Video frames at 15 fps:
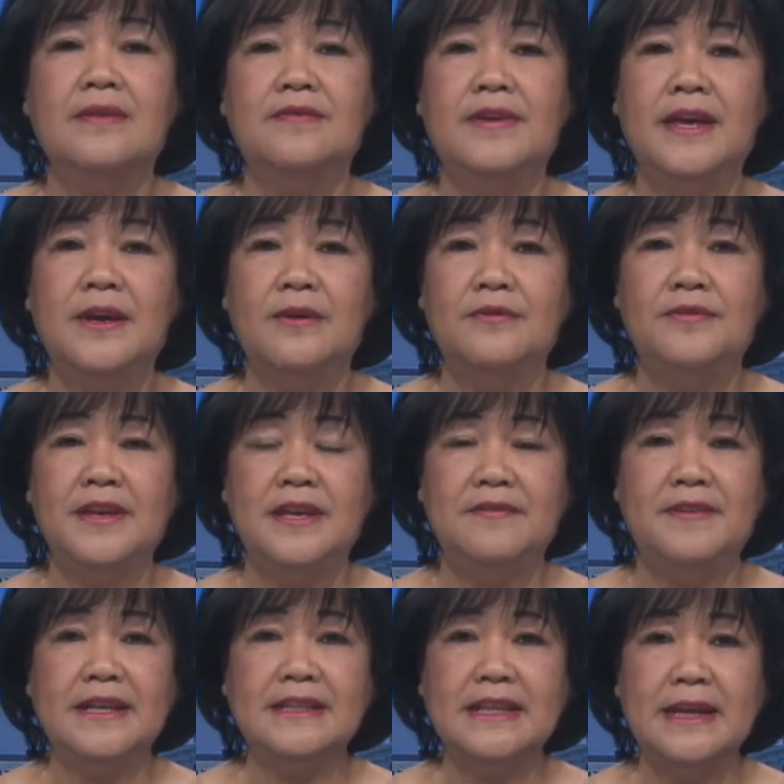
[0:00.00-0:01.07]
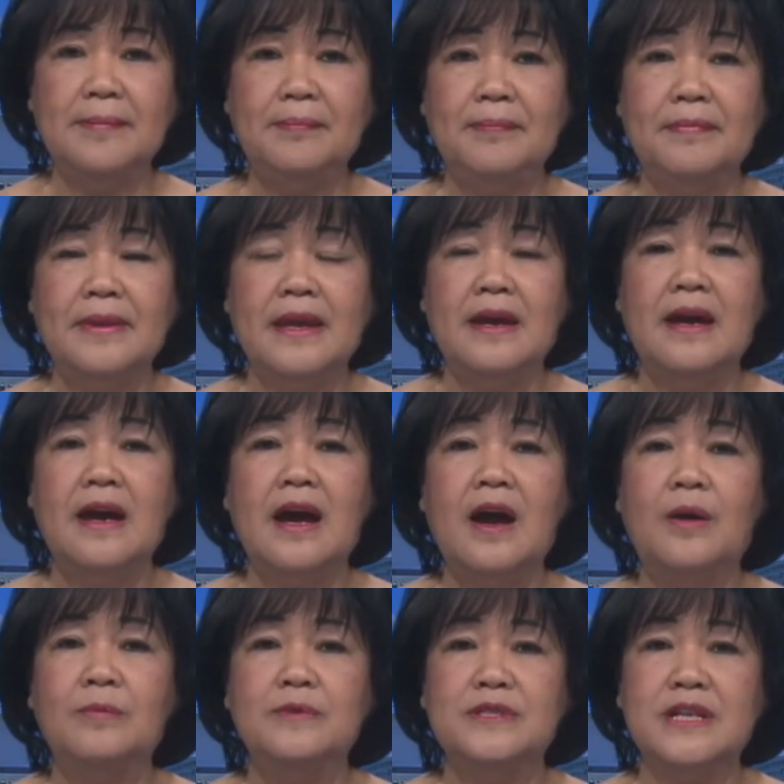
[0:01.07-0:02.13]
VOV viết tiếp,
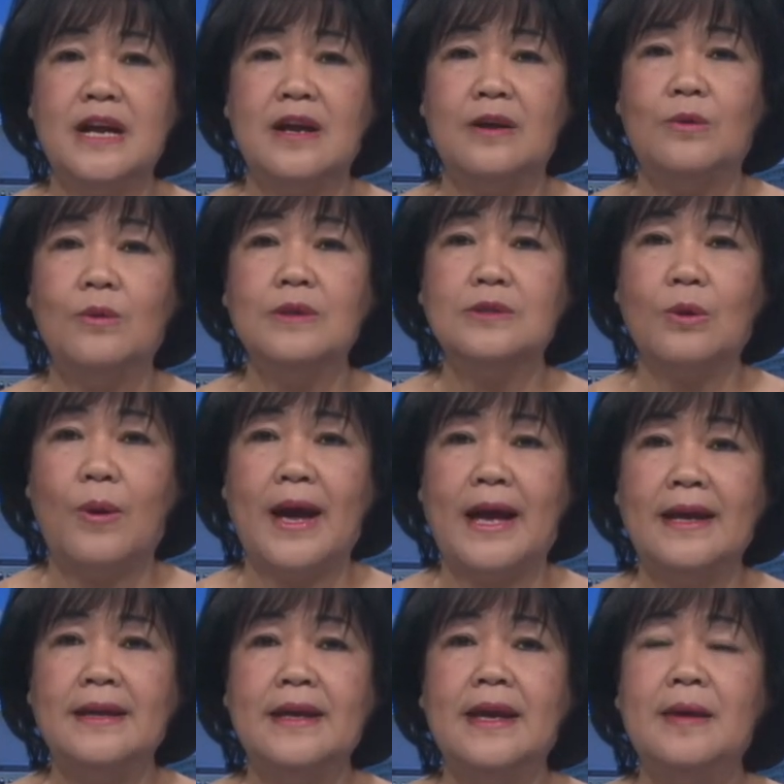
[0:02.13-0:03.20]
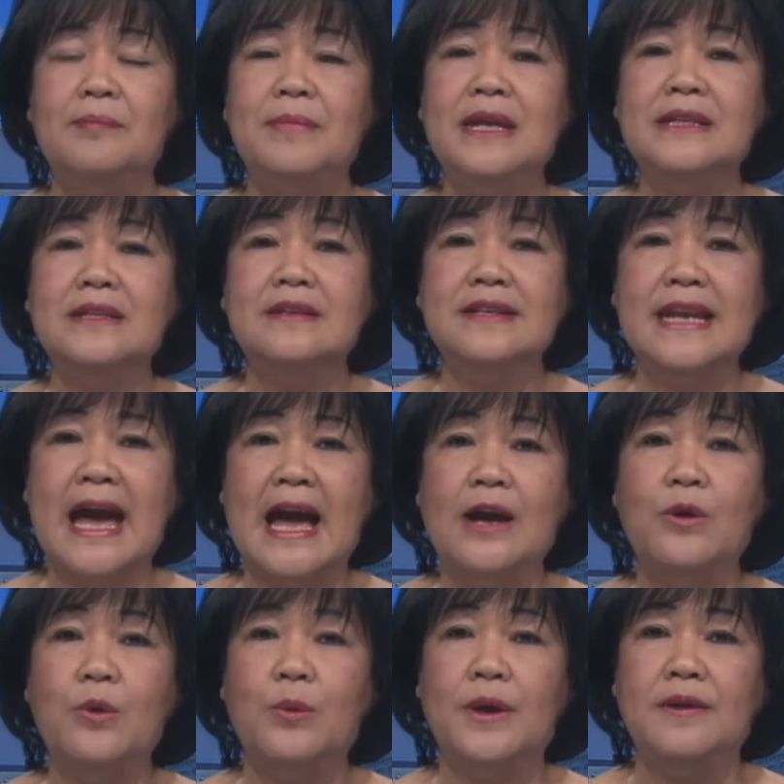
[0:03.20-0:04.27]
ông Trần Quốc Toản, bí thư đảng
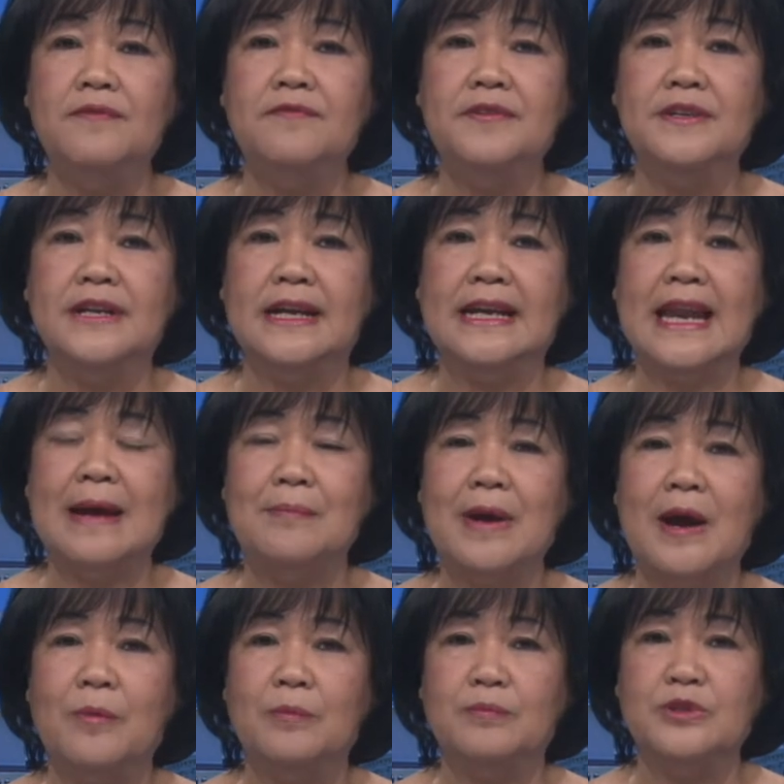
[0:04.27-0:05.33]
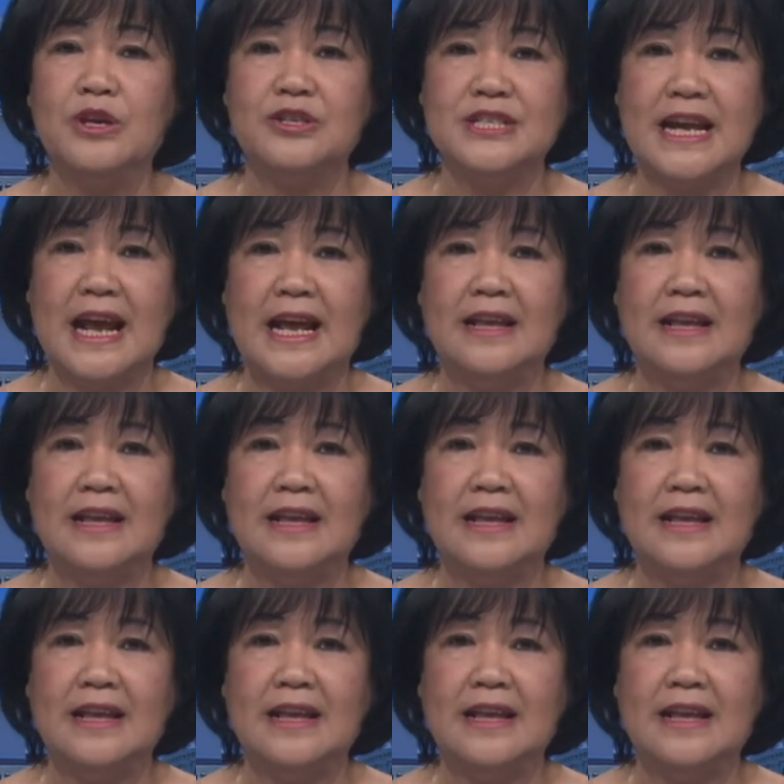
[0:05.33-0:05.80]
ủy phường Nam Hồng cho rằng,